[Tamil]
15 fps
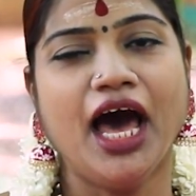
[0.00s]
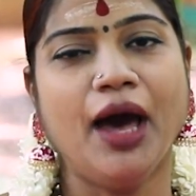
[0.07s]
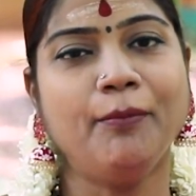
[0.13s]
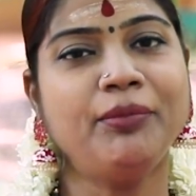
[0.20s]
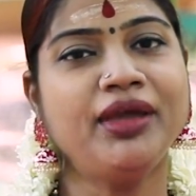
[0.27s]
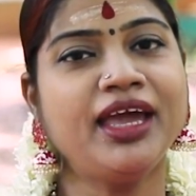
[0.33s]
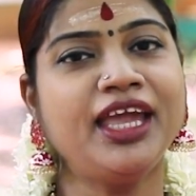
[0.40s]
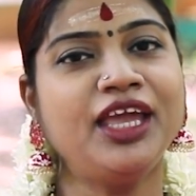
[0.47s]

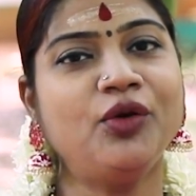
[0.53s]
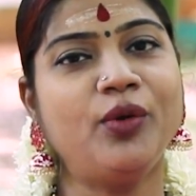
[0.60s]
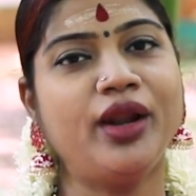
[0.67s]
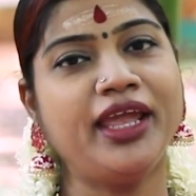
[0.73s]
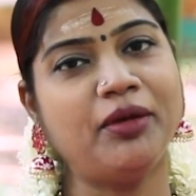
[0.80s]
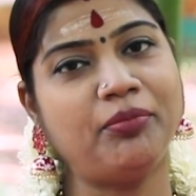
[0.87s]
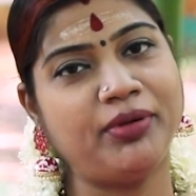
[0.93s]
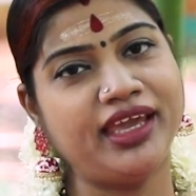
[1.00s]

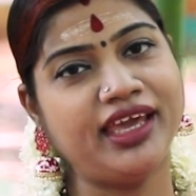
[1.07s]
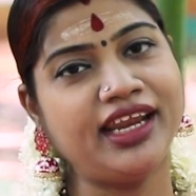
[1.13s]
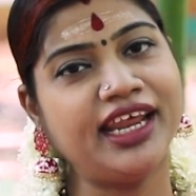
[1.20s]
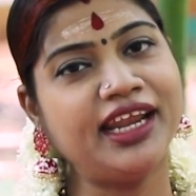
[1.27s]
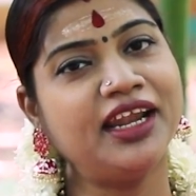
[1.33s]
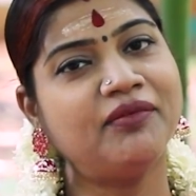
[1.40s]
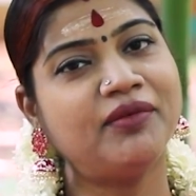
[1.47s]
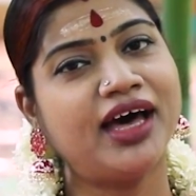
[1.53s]
அம்பிகையினுடைய பெயர்
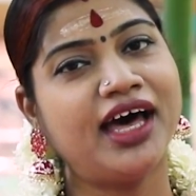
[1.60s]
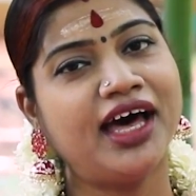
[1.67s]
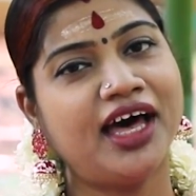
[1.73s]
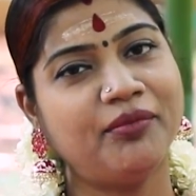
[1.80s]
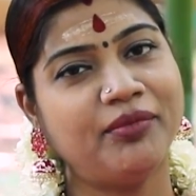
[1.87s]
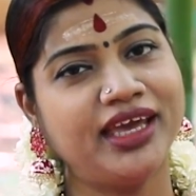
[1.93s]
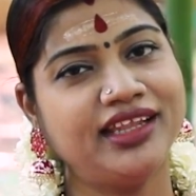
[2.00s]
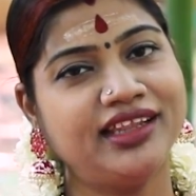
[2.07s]
என்னவாக
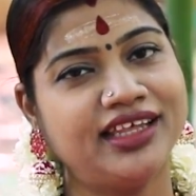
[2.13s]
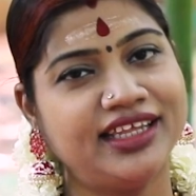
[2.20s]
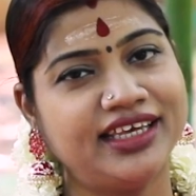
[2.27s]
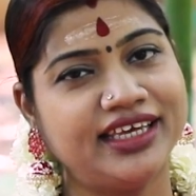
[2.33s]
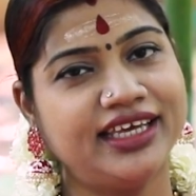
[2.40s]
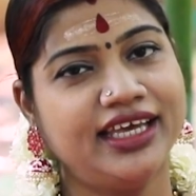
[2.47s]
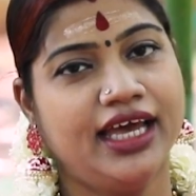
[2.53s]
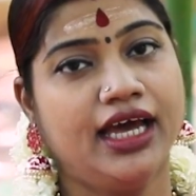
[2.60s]

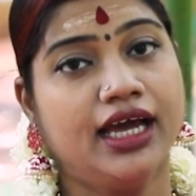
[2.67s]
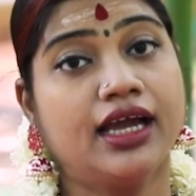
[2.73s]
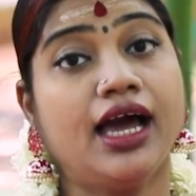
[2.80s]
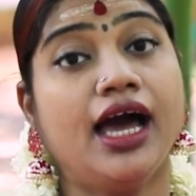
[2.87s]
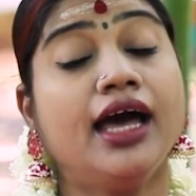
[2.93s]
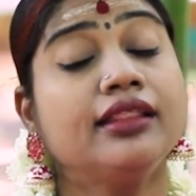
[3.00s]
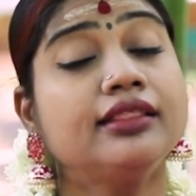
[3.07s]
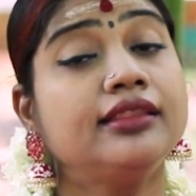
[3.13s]
அமைந்தது
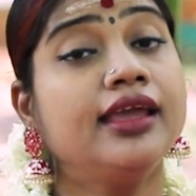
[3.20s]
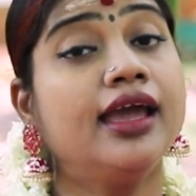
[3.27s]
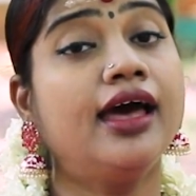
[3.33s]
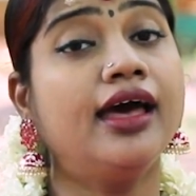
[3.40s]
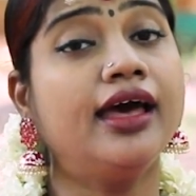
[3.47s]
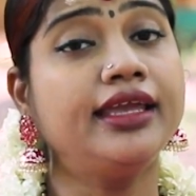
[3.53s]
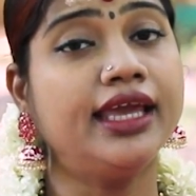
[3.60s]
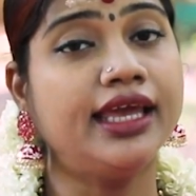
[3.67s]

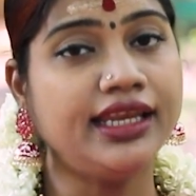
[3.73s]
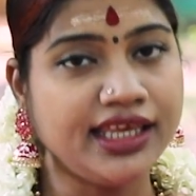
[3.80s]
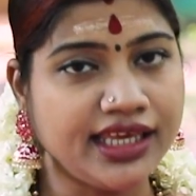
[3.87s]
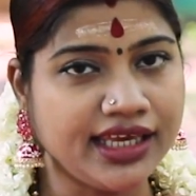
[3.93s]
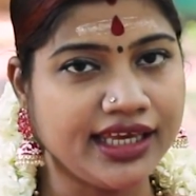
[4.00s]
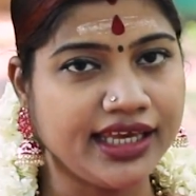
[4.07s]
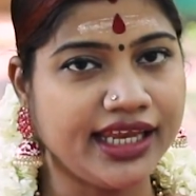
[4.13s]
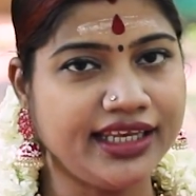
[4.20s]
காத்தியாயனி
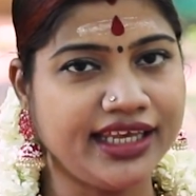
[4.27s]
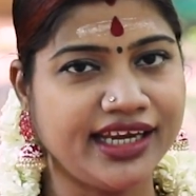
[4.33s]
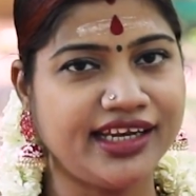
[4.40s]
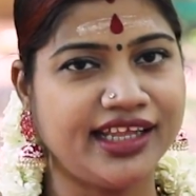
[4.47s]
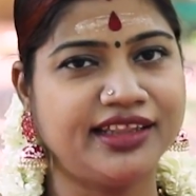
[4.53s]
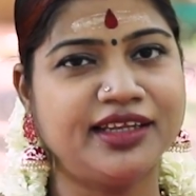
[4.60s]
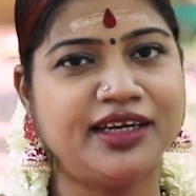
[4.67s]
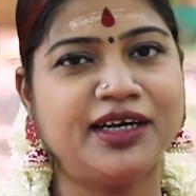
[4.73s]

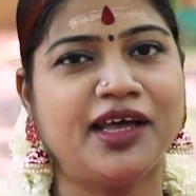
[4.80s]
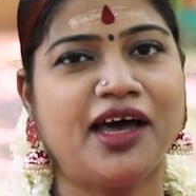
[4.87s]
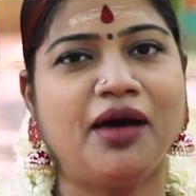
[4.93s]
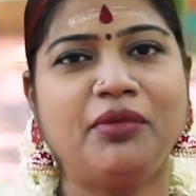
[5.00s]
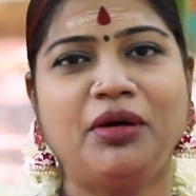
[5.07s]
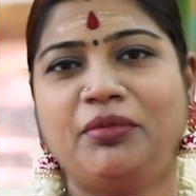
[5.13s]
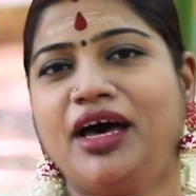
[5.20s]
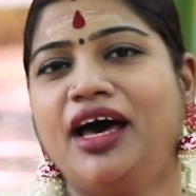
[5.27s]
என்கின்ற
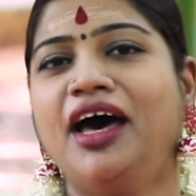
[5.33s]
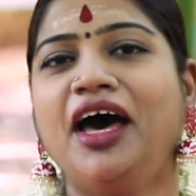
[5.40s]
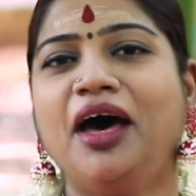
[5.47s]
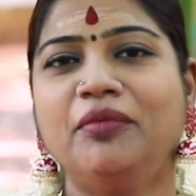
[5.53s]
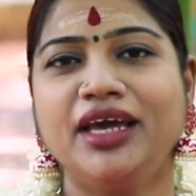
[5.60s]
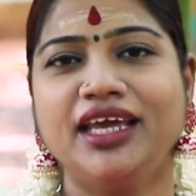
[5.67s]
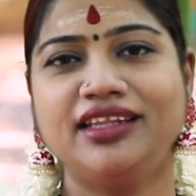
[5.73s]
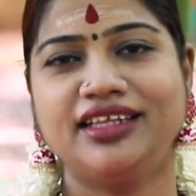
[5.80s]
திருநாமமாக
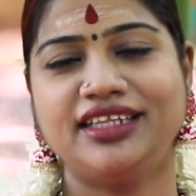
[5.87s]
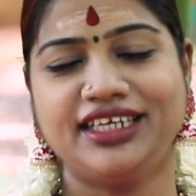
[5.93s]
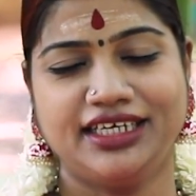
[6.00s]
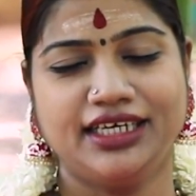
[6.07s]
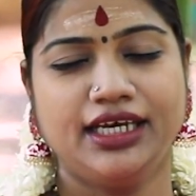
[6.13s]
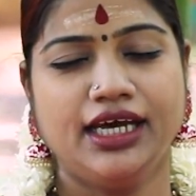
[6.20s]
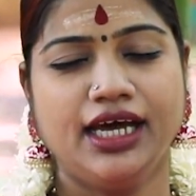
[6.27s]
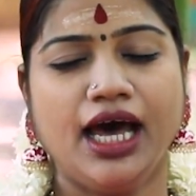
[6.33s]
அமைந்தது
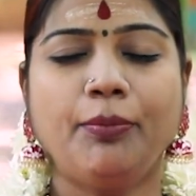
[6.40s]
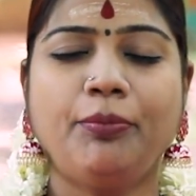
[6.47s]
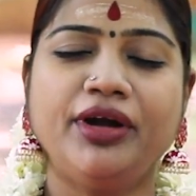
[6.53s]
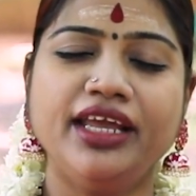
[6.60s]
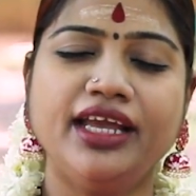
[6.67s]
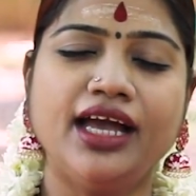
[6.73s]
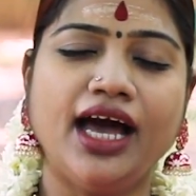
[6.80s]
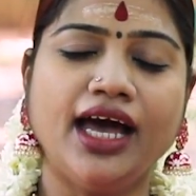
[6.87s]

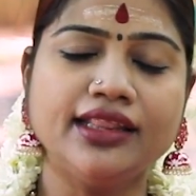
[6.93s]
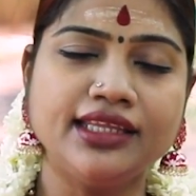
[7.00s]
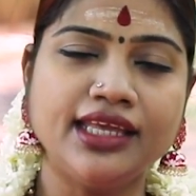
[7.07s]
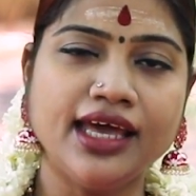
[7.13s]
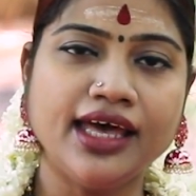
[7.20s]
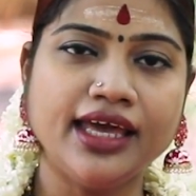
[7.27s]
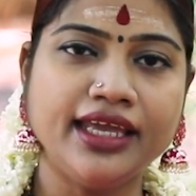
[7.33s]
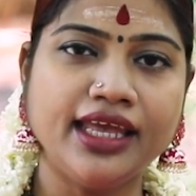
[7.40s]
அப்படி
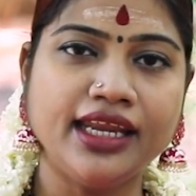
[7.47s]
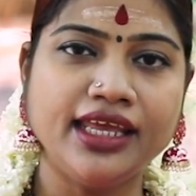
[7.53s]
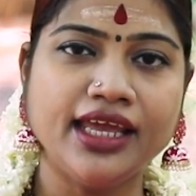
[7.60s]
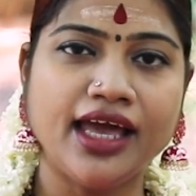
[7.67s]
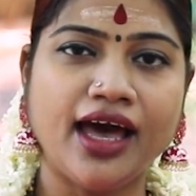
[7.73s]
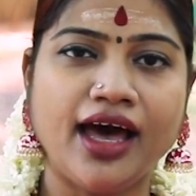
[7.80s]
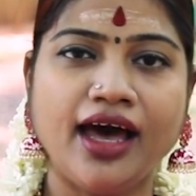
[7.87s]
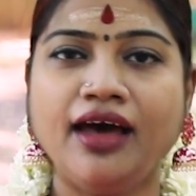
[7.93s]

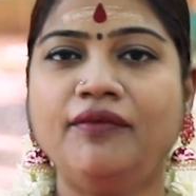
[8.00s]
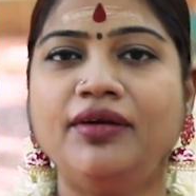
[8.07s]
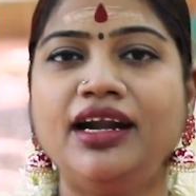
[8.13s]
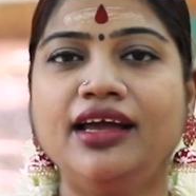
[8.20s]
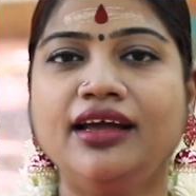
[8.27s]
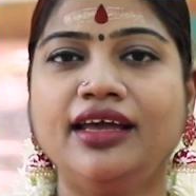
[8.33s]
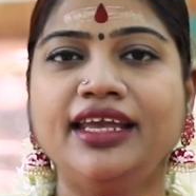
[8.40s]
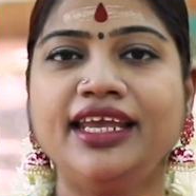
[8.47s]
காத்தியாயனியாக
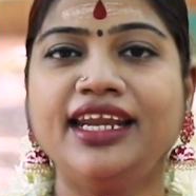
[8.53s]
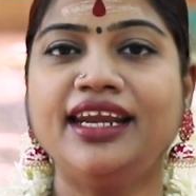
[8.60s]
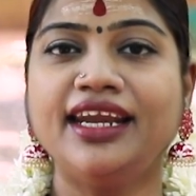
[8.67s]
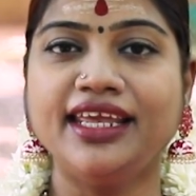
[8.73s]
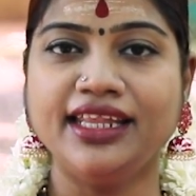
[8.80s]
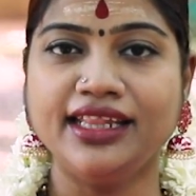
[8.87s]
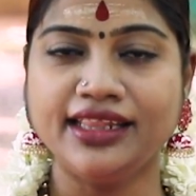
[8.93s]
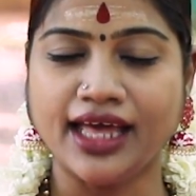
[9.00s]
விளங்குகின்ற
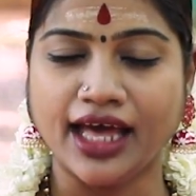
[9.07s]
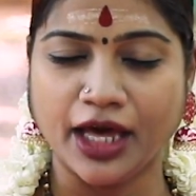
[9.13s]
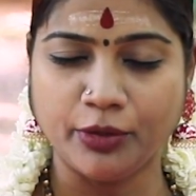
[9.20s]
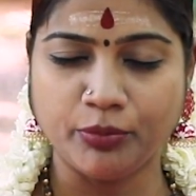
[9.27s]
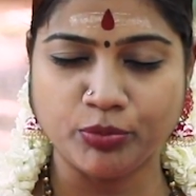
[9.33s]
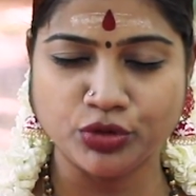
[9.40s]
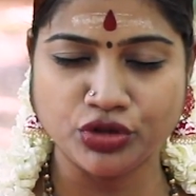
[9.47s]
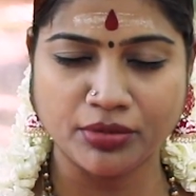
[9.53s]
இந்த
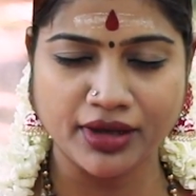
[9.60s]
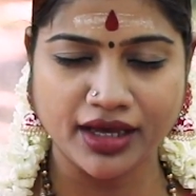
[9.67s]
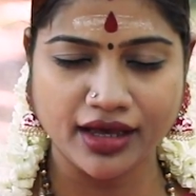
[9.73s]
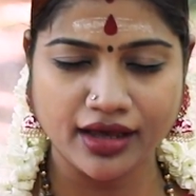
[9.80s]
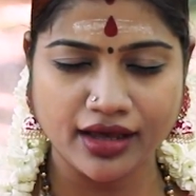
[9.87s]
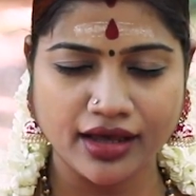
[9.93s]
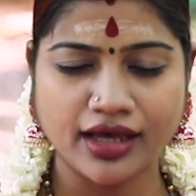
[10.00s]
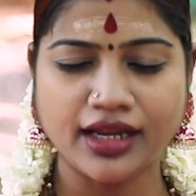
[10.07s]

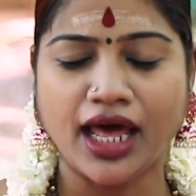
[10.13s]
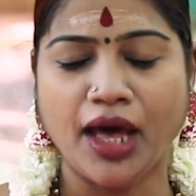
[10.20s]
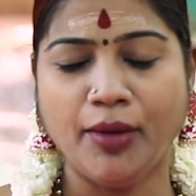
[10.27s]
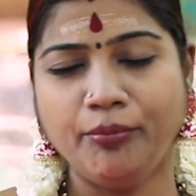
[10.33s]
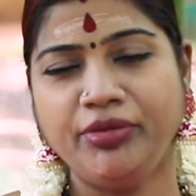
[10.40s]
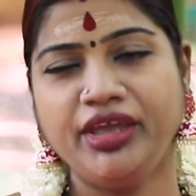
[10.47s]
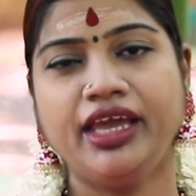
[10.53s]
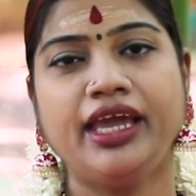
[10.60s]
அற்புதமான
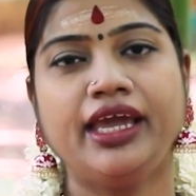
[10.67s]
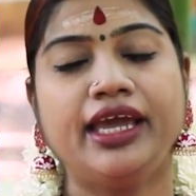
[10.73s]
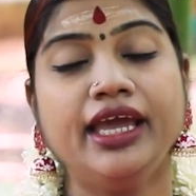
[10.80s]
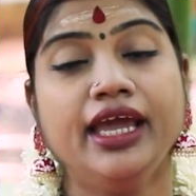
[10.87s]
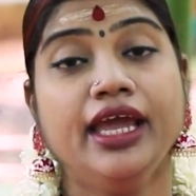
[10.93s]
அம்பிகை